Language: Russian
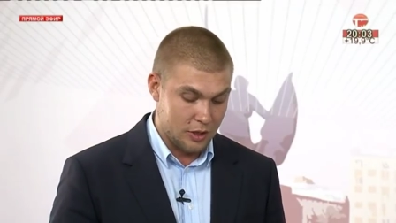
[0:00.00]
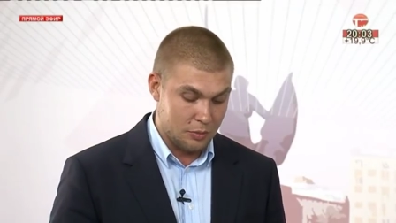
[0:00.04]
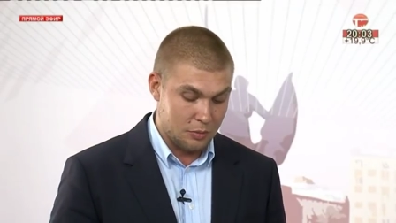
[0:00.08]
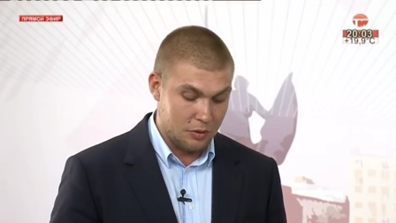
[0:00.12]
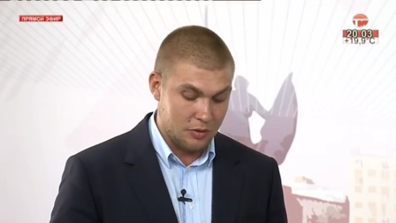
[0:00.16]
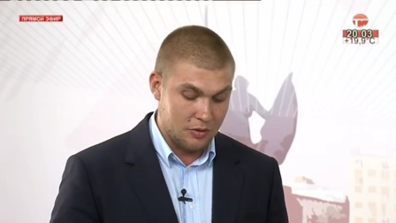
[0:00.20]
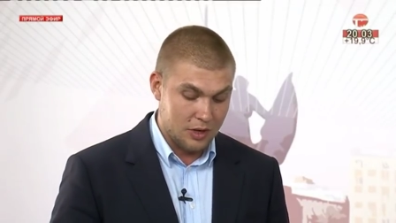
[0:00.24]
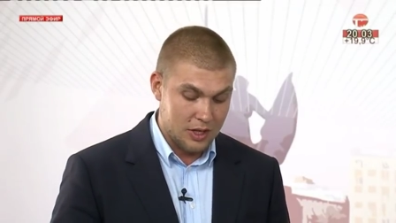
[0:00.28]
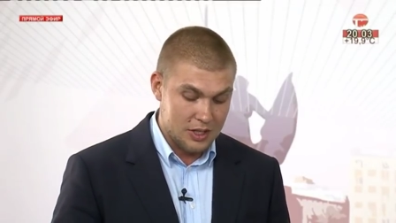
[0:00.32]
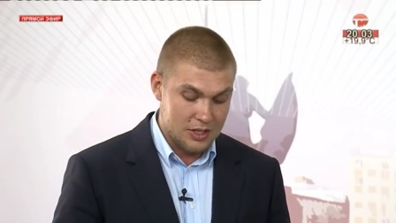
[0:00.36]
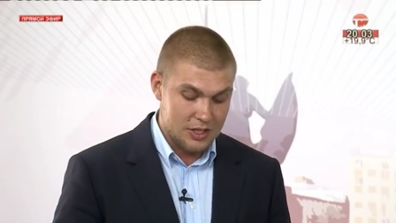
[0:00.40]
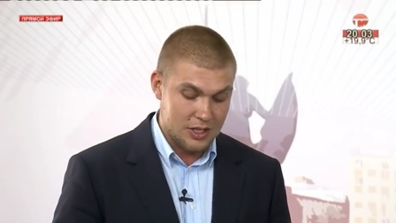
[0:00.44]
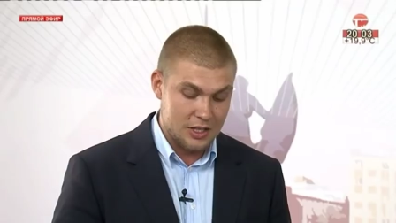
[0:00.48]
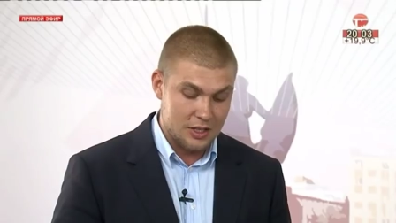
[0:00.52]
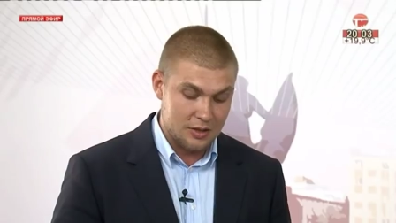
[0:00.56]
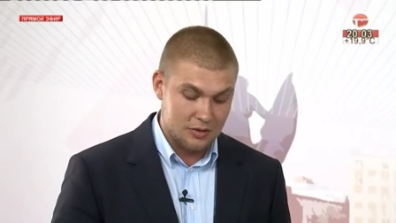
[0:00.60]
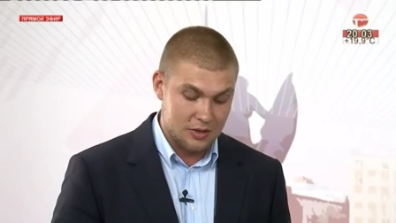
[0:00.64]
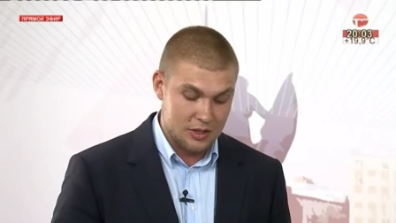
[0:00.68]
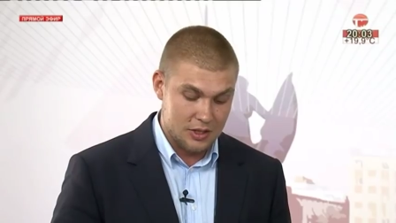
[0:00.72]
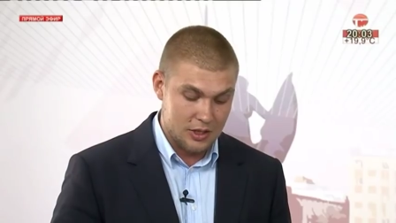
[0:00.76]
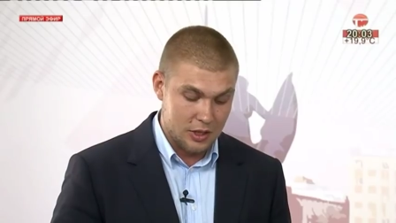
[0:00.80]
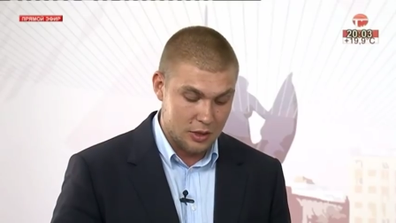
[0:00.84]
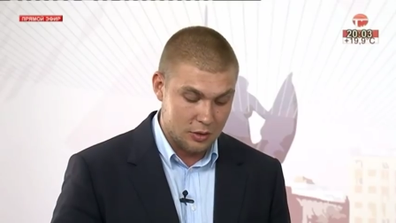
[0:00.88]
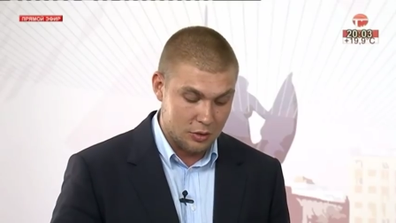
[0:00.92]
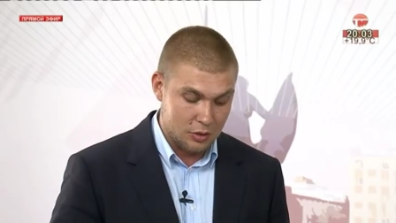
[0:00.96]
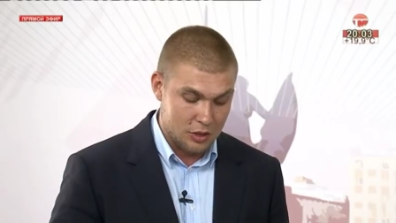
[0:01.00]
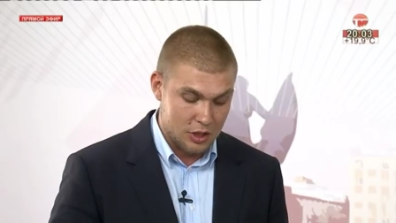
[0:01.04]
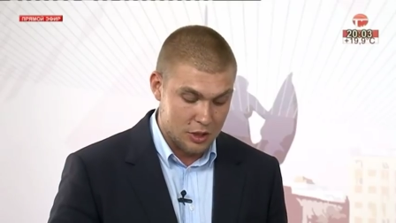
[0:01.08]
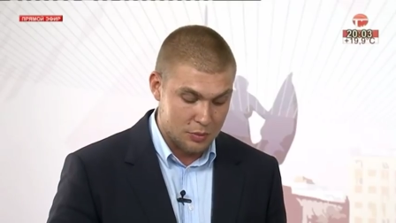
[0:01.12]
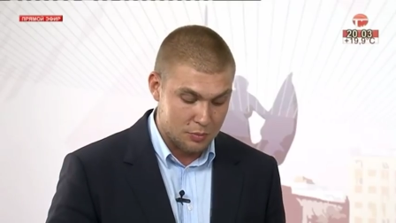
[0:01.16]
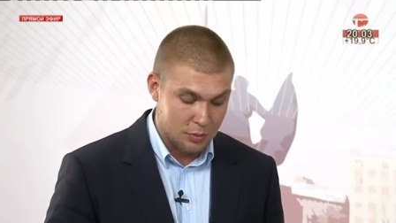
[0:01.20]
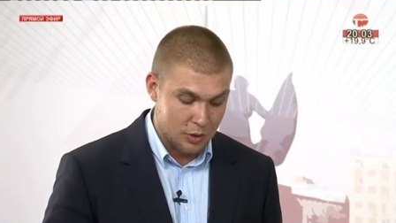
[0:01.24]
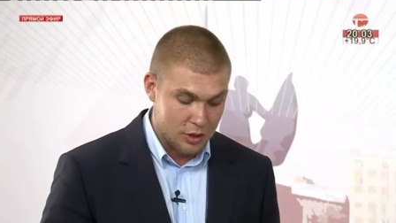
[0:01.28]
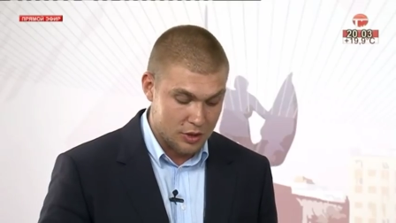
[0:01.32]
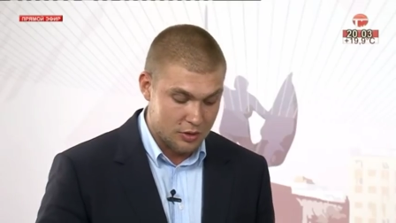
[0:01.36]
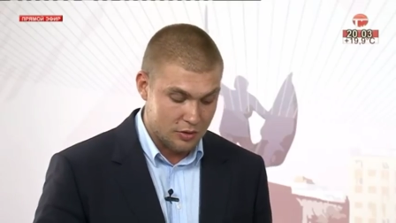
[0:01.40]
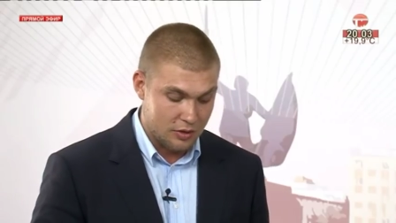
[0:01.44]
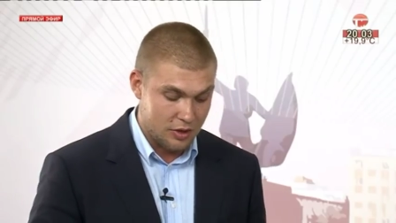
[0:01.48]
Добиваться этого следует с
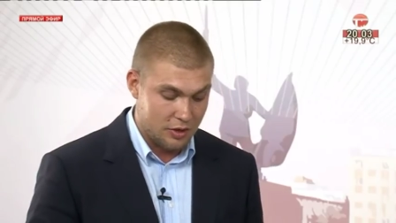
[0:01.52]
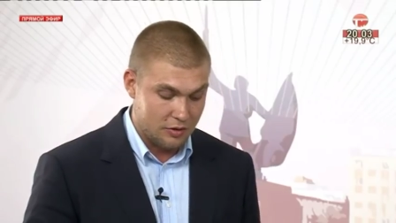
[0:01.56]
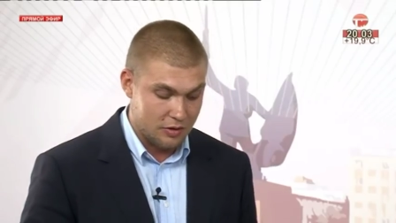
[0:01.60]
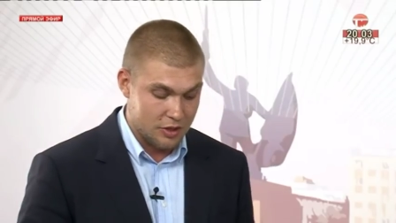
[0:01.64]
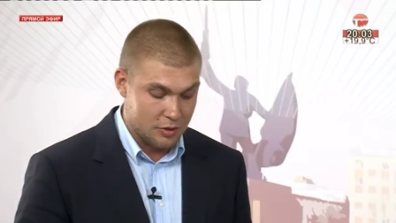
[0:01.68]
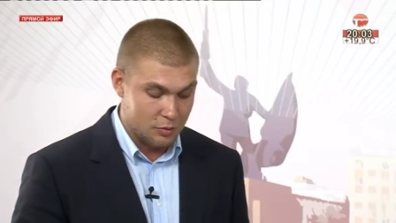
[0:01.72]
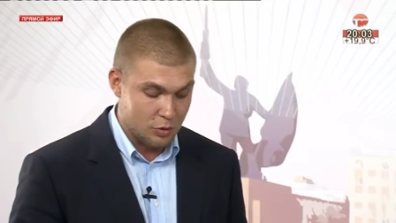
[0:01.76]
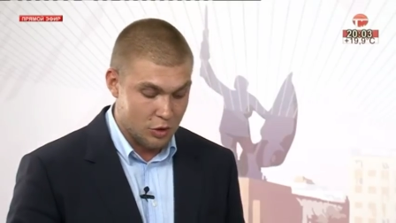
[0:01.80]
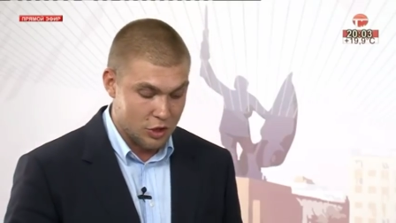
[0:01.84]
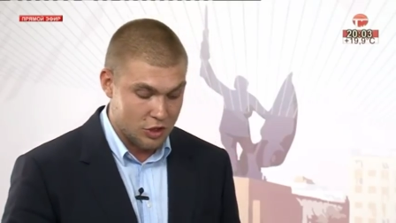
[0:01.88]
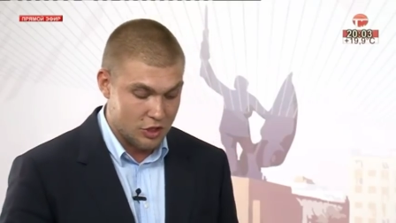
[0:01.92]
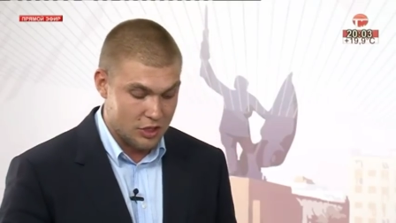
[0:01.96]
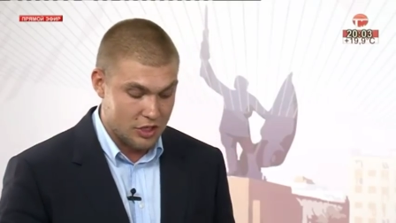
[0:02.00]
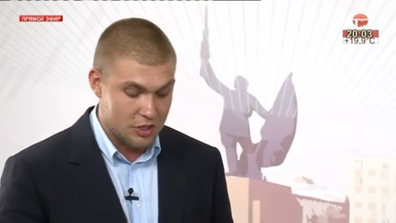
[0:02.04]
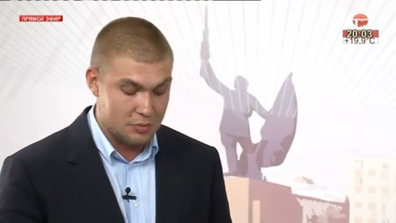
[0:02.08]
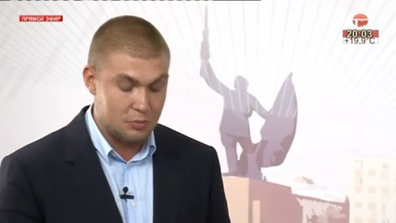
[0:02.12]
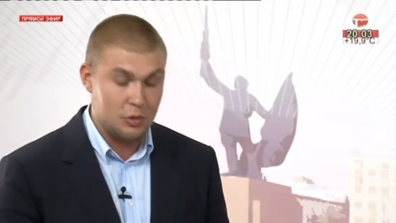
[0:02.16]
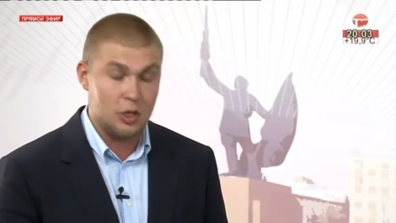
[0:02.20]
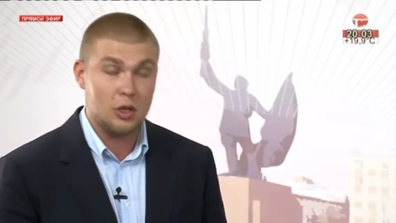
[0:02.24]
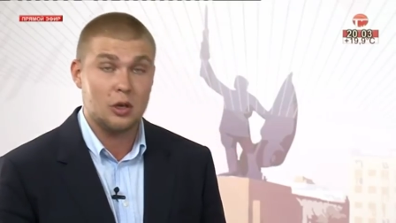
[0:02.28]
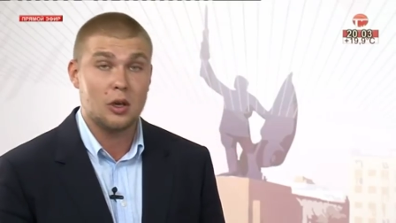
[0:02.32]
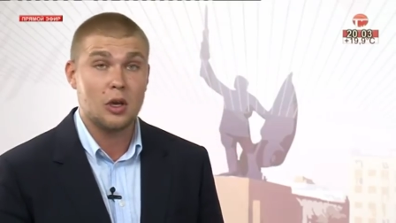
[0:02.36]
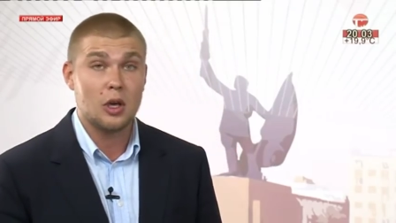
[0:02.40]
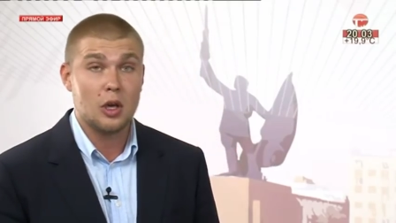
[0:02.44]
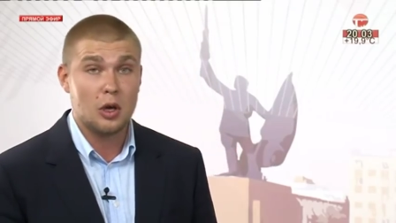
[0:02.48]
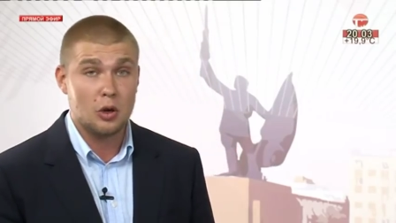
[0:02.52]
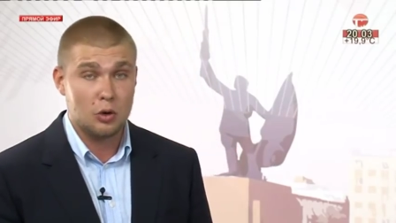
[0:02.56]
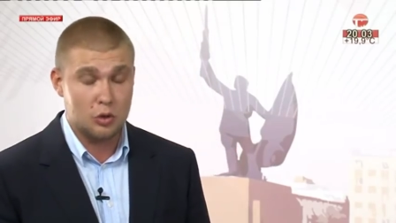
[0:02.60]
использованием возможностей СМИ,